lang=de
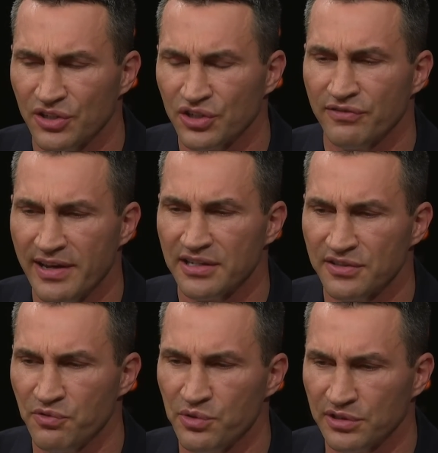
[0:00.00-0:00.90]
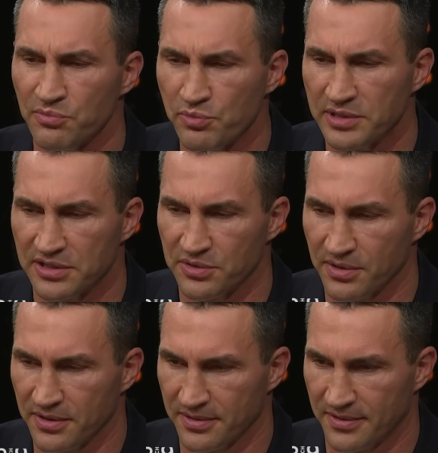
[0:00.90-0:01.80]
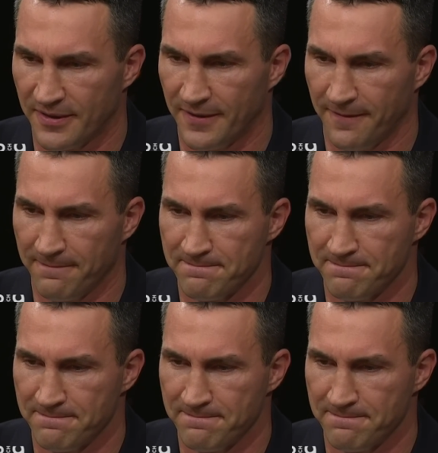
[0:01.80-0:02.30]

ein schweres Wort in Umsetzung. Ja.